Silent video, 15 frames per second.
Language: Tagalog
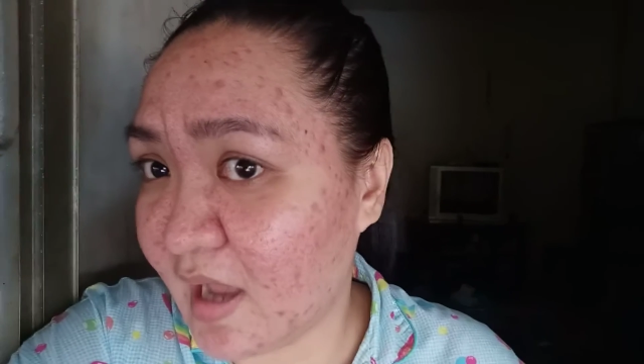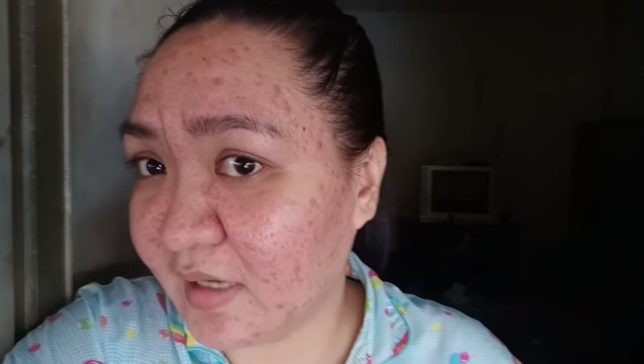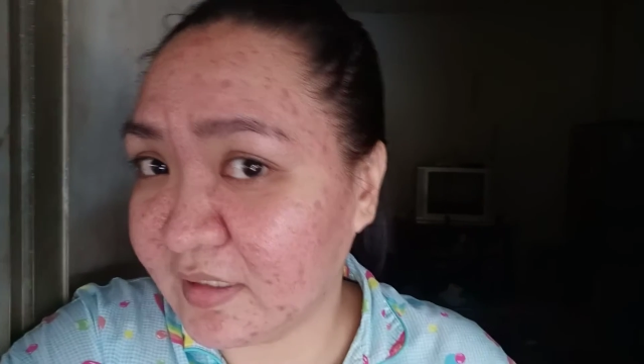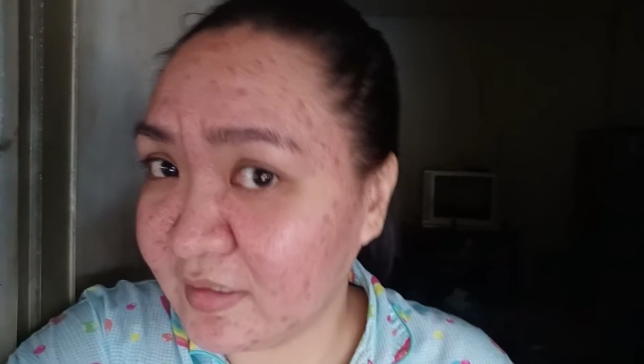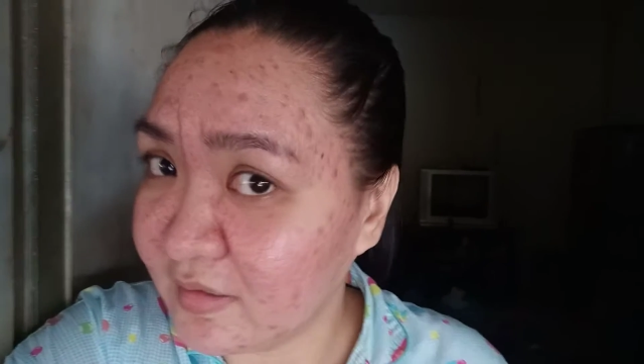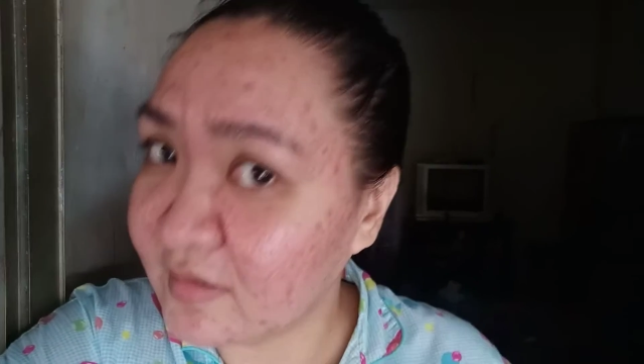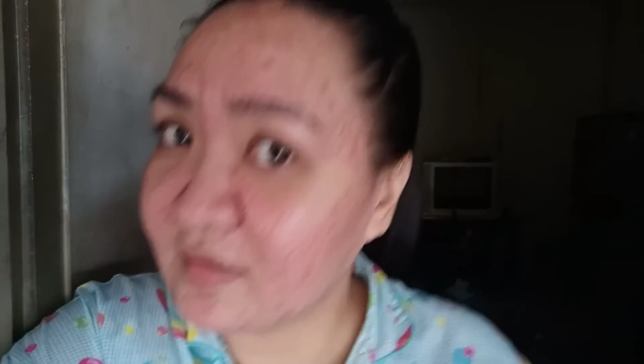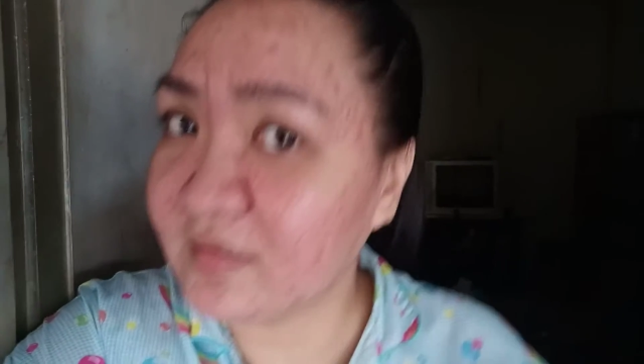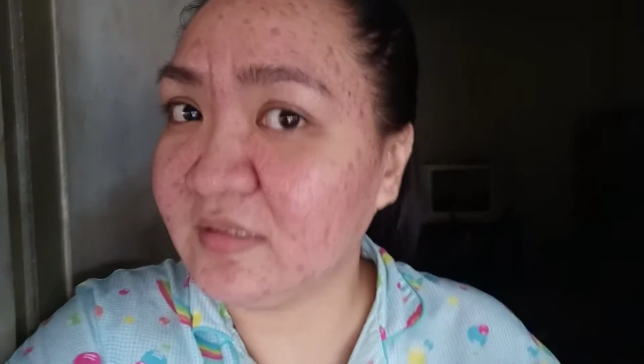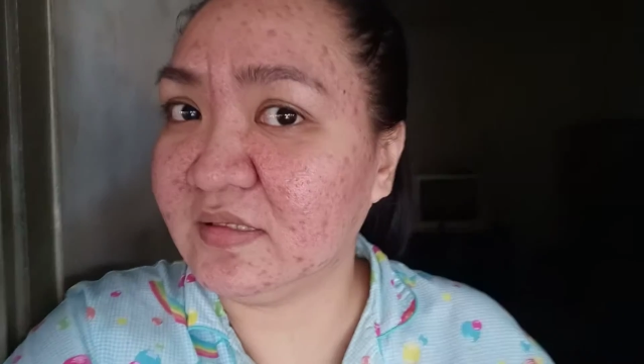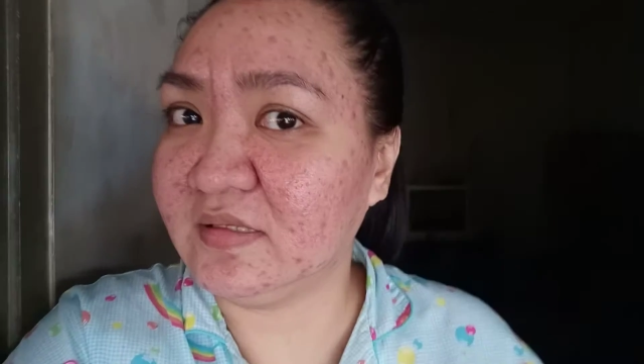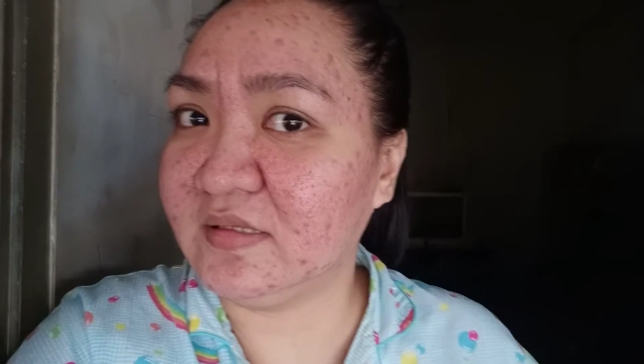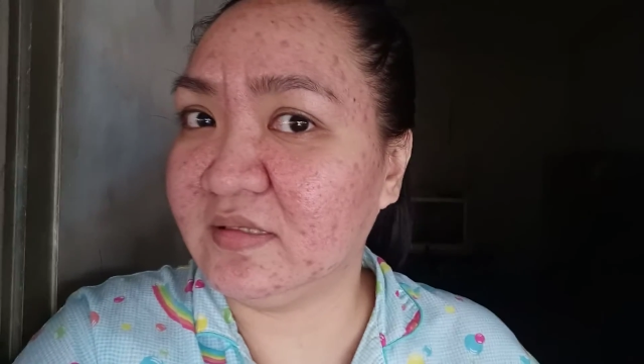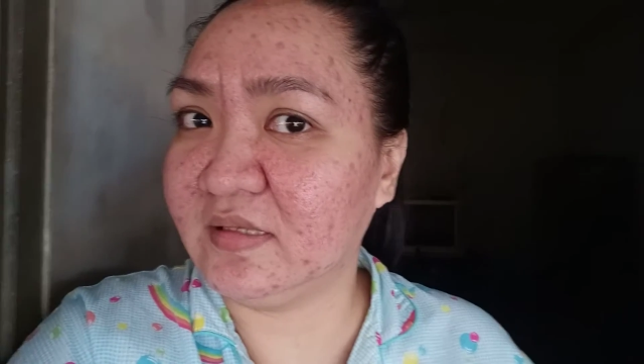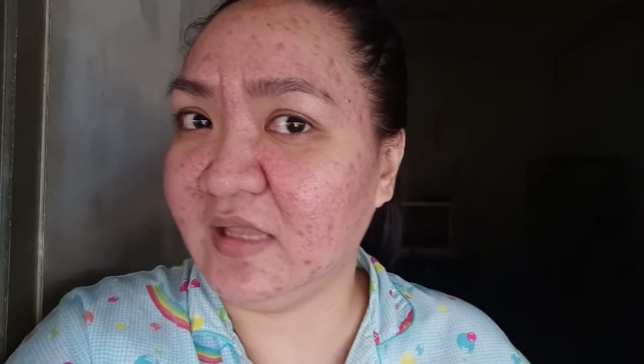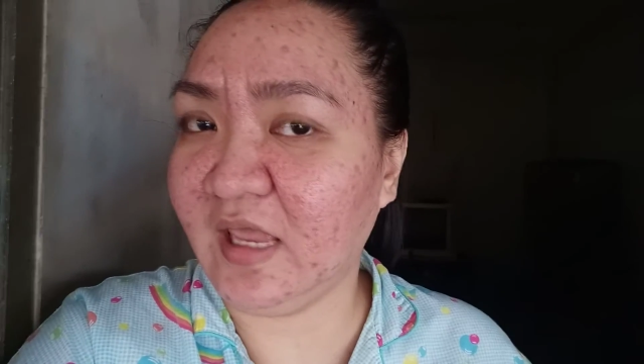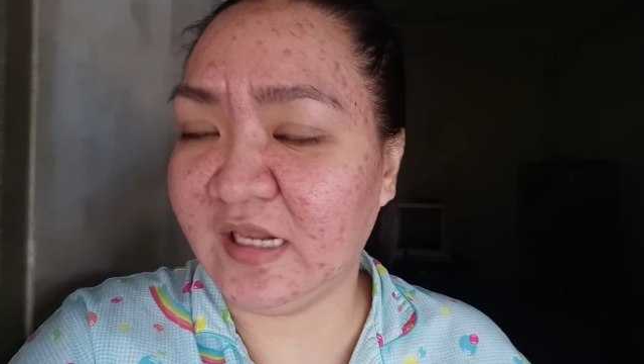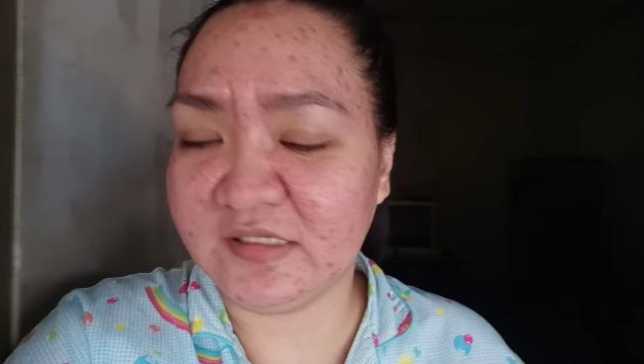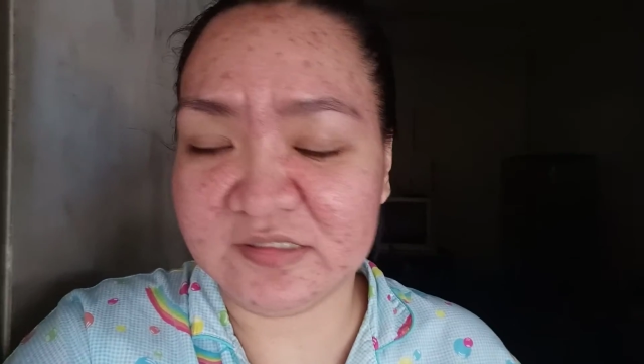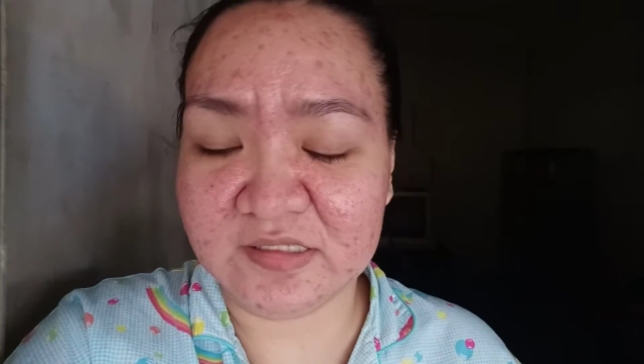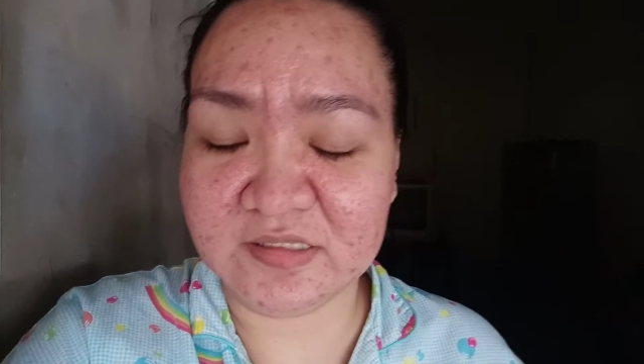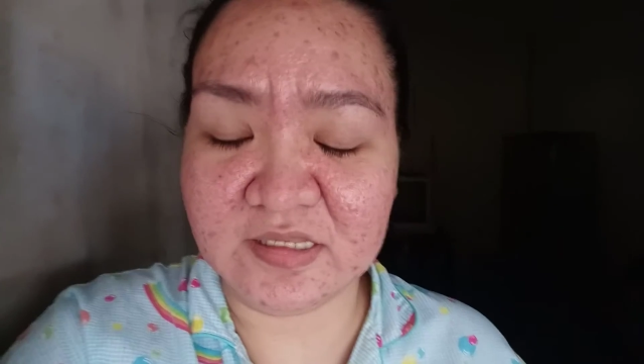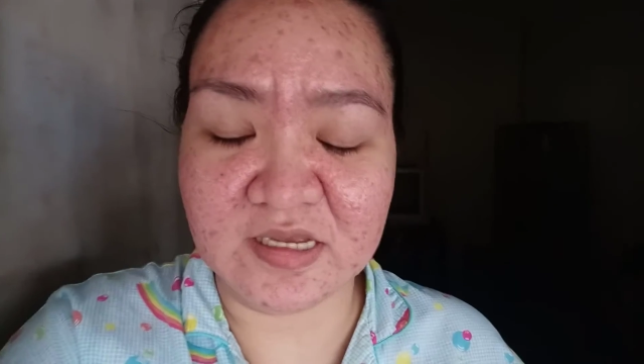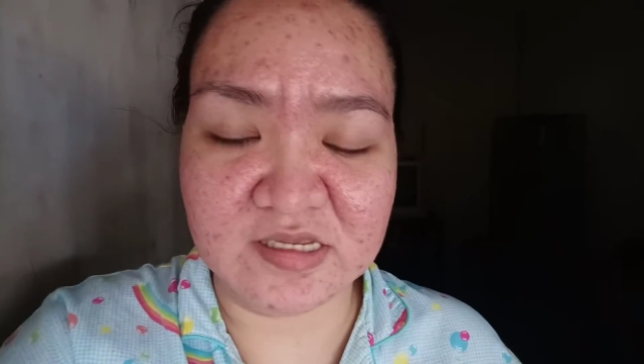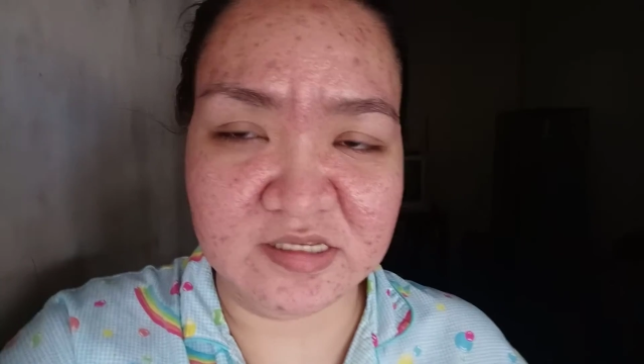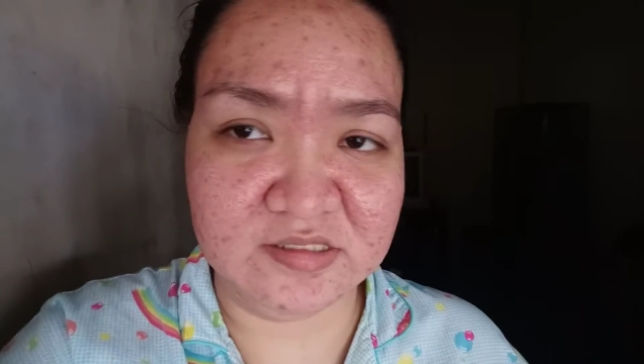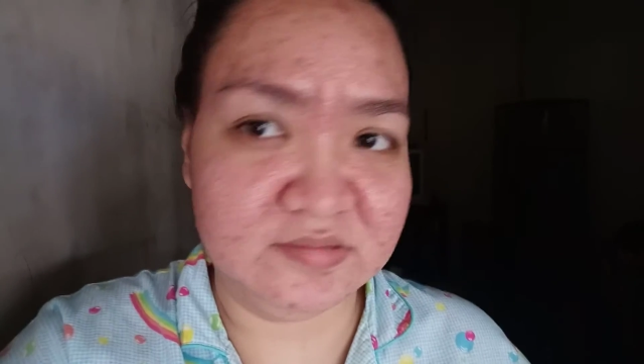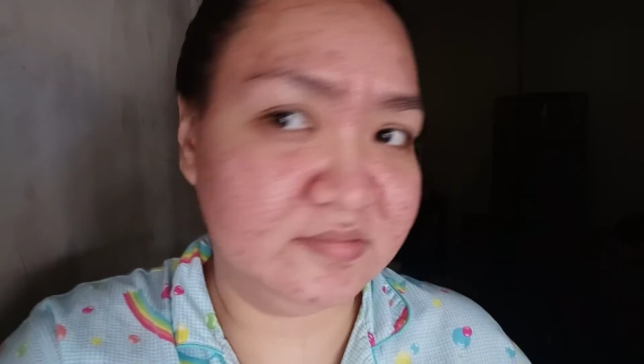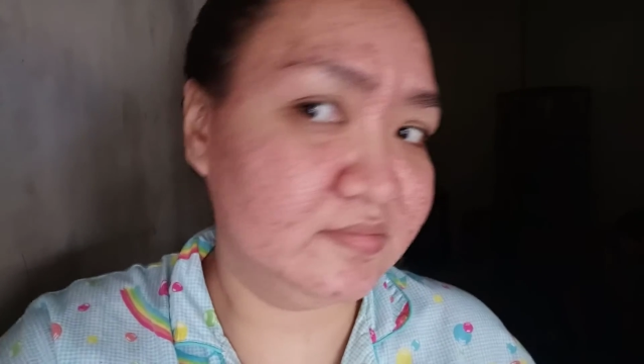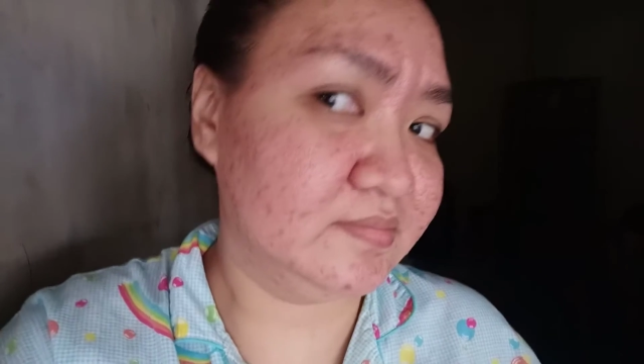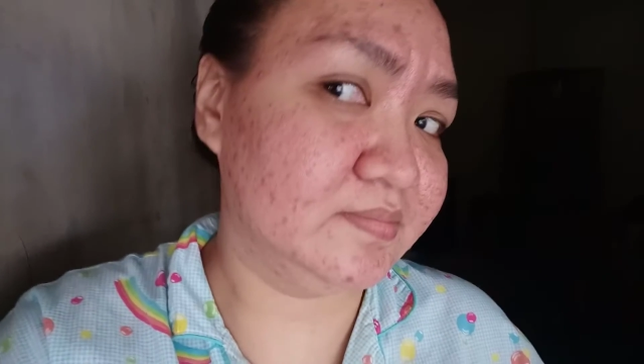aking healthy diet.